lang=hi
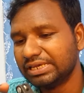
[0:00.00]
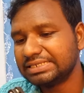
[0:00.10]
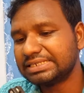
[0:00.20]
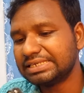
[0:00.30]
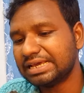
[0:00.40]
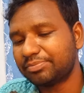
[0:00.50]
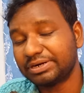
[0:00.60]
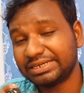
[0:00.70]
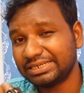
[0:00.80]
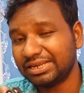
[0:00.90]
इसलिए यहाँ पर
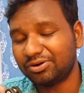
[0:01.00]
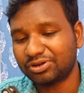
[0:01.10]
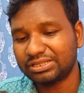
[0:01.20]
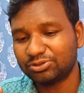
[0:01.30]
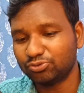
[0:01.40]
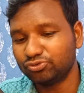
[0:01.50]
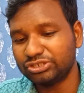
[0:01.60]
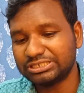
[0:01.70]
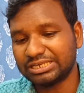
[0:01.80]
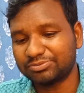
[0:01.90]
ढीला हो रहा है तो उस
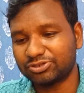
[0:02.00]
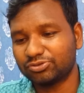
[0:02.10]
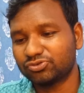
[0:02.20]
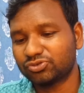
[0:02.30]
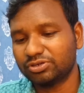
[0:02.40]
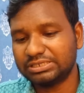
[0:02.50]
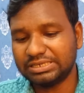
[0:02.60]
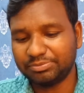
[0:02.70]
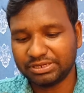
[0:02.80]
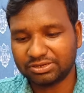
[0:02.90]
हिसाब से दोस्तों ये
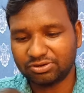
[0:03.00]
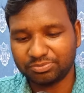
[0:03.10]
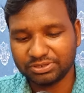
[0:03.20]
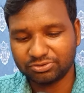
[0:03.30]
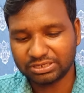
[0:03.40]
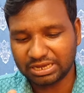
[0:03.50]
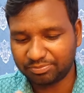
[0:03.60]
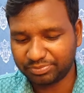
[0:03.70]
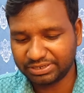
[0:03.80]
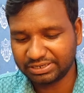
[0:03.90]
मेरे को अभी कोई
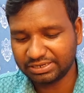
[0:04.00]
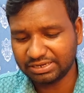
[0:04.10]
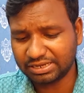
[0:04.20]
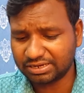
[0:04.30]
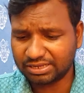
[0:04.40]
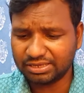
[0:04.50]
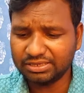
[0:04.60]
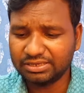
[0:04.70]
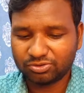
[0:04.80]
काम पे नहीं लग रहा है